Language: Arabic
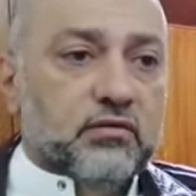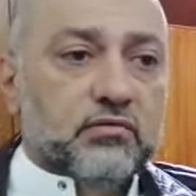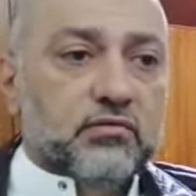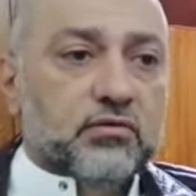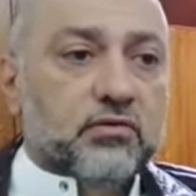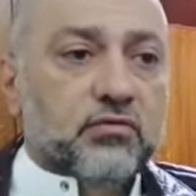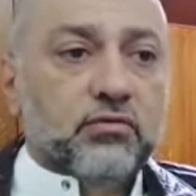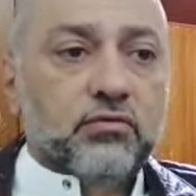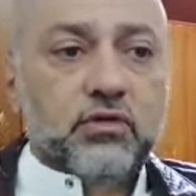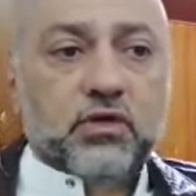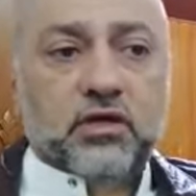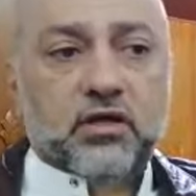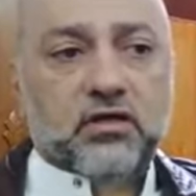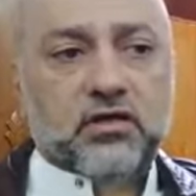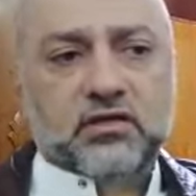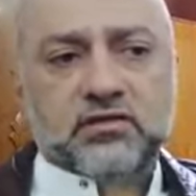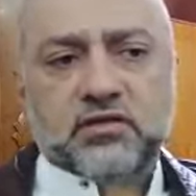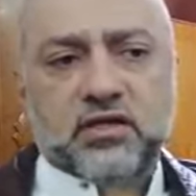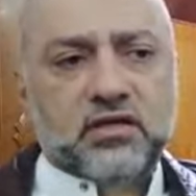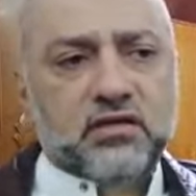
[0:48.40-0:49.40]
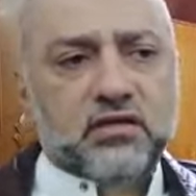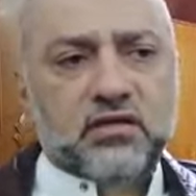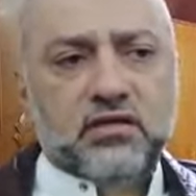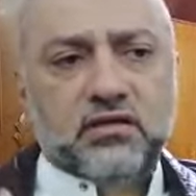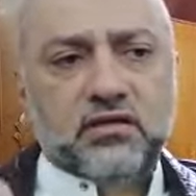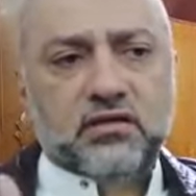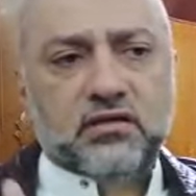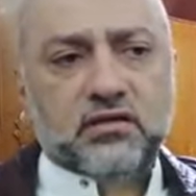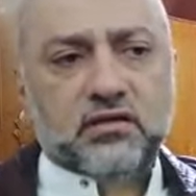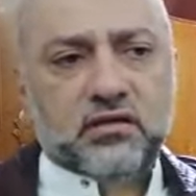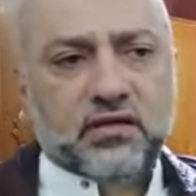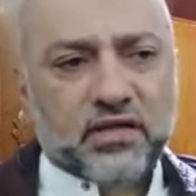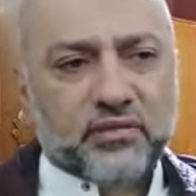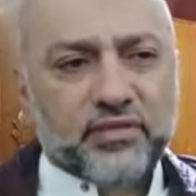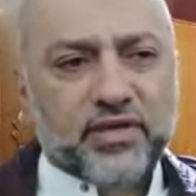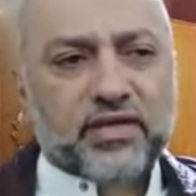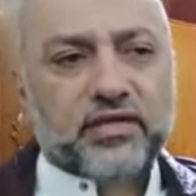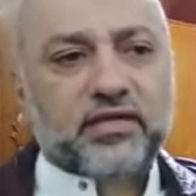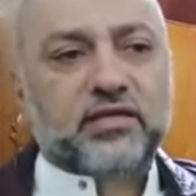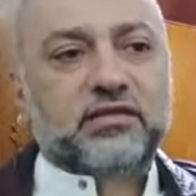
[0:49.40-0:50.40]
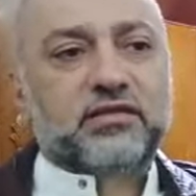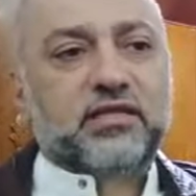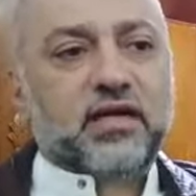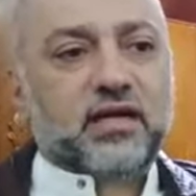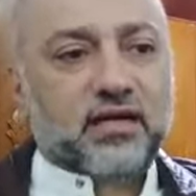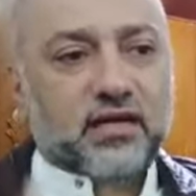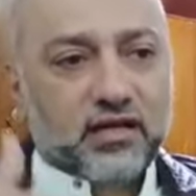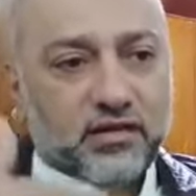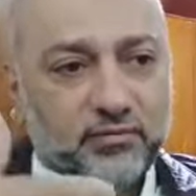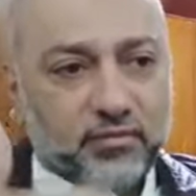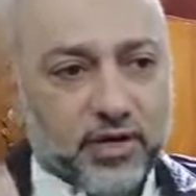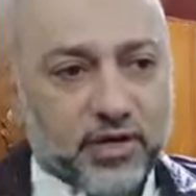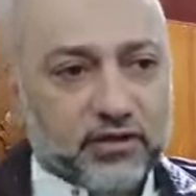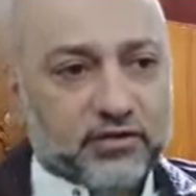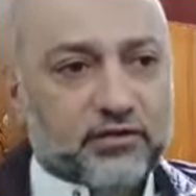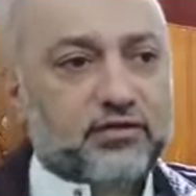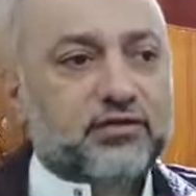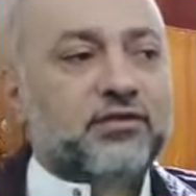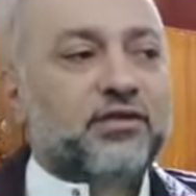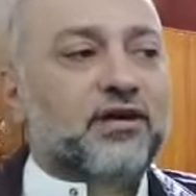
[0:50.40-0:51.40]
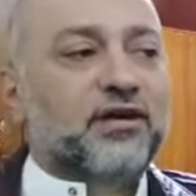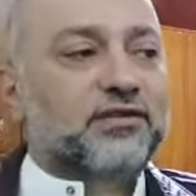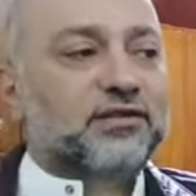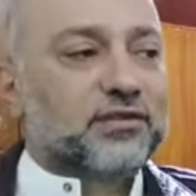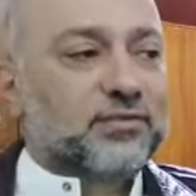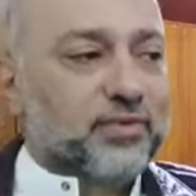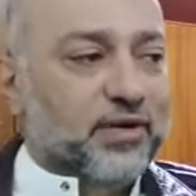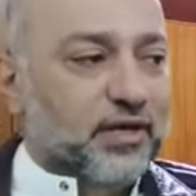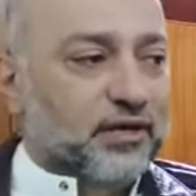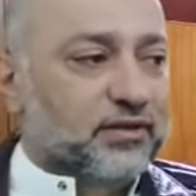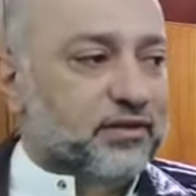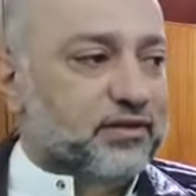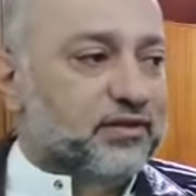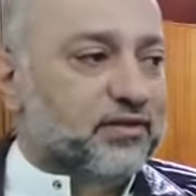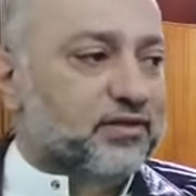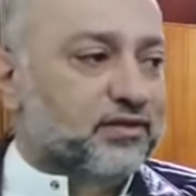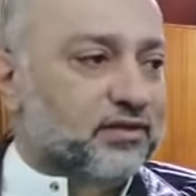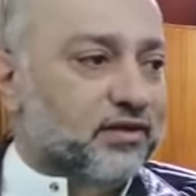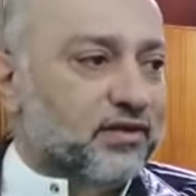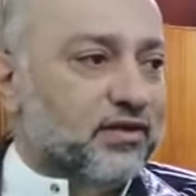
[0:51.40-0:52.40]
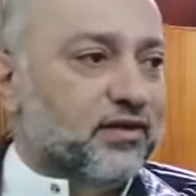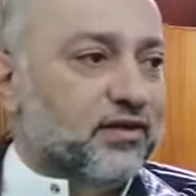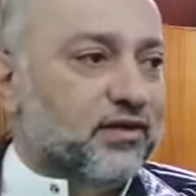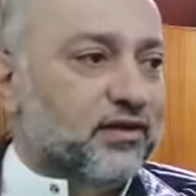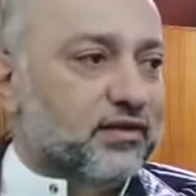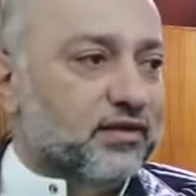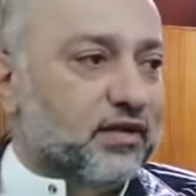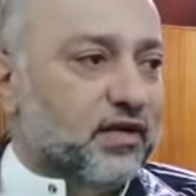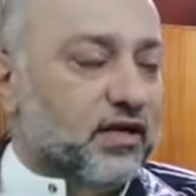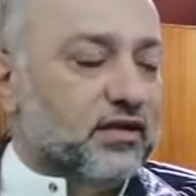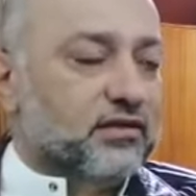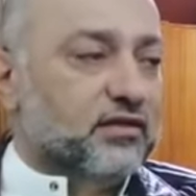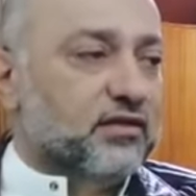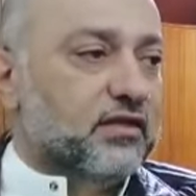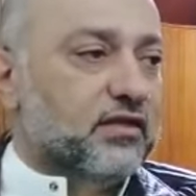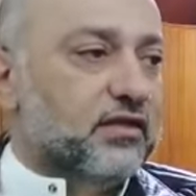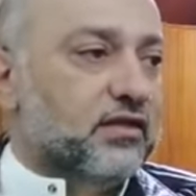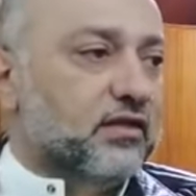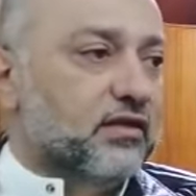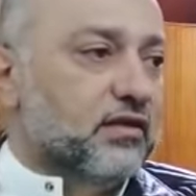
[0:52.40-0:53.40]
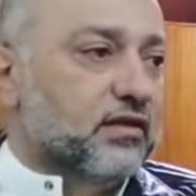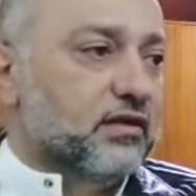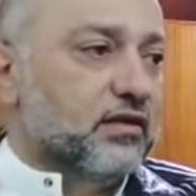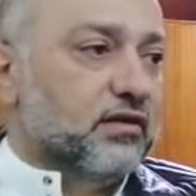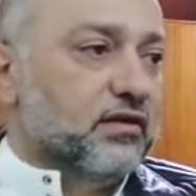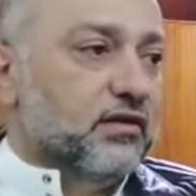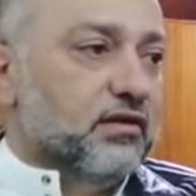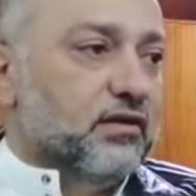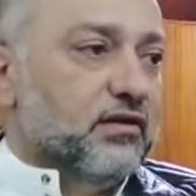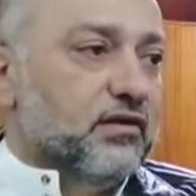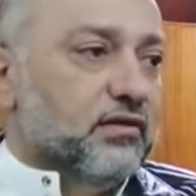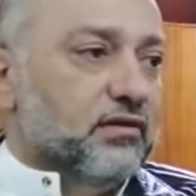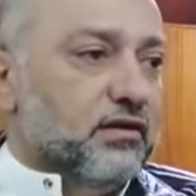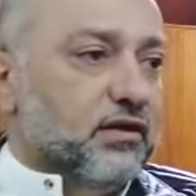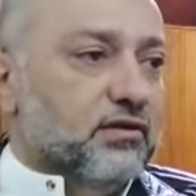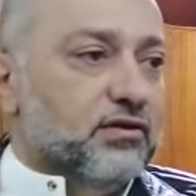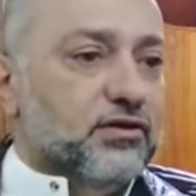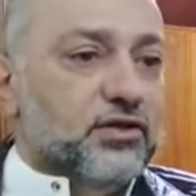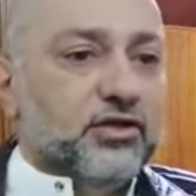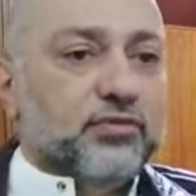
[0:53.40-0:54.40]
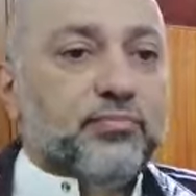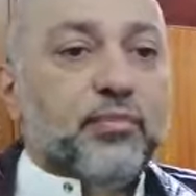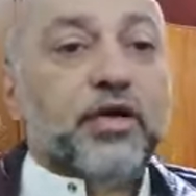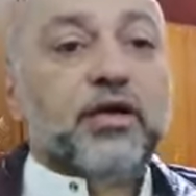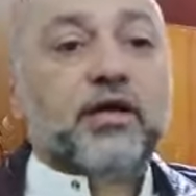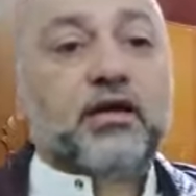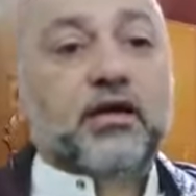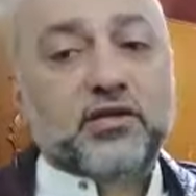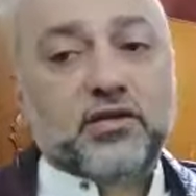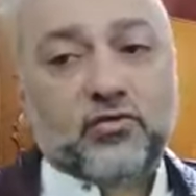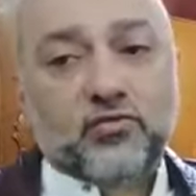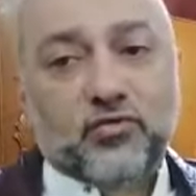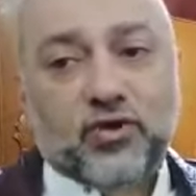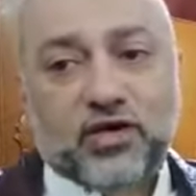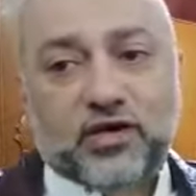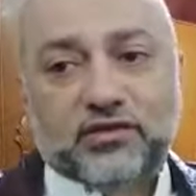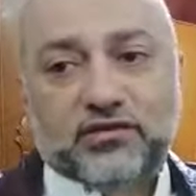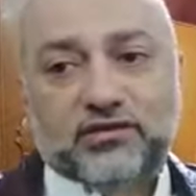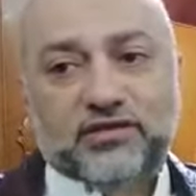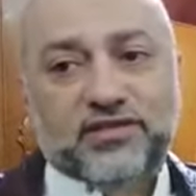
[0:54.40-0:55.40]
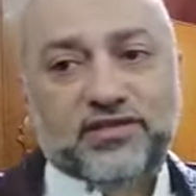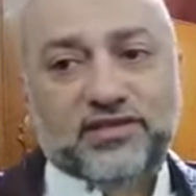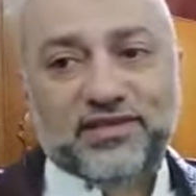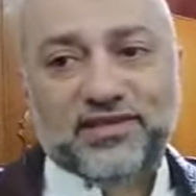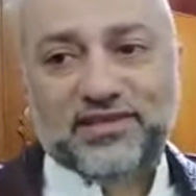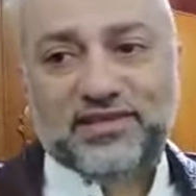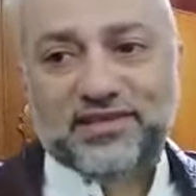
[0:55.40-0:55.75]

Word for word: يقول خلاص خليني كمان اتاكد بعد اعطي بعد دقائق حتى يعني يتمكن الوقت